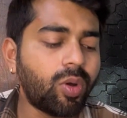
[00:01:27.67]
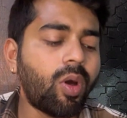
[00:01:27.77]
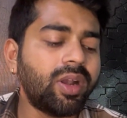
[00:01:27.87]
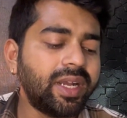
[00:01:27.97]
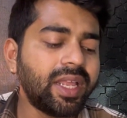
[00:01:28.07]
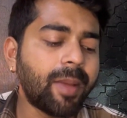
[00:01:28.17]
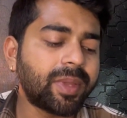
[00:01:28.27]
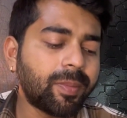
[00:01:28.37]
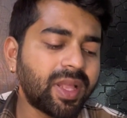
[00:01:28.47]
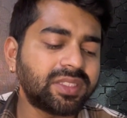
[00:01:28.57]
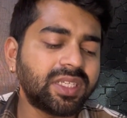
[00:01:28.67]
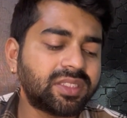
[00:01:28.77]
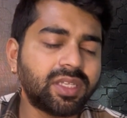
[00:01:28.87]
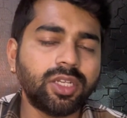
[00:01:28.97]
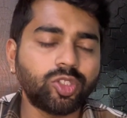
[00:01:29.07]
ऑलरेडी आपके पास एक
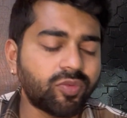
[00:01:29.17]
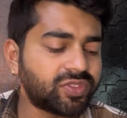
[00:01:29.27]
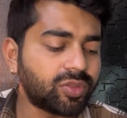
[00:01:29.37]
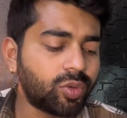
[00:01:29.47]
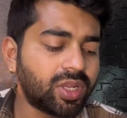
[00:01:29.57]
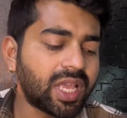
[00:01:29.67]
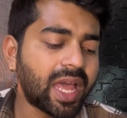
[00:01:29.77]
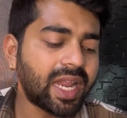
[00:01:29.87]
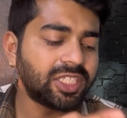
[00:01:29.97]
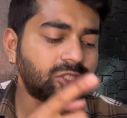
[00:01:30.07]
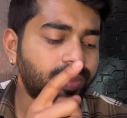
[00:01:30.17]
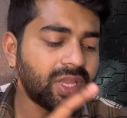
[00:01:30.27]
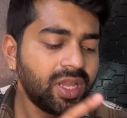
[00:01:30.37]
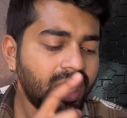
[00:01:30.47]
सर्च ऑप्शन खुल के आ रहा है जिसमें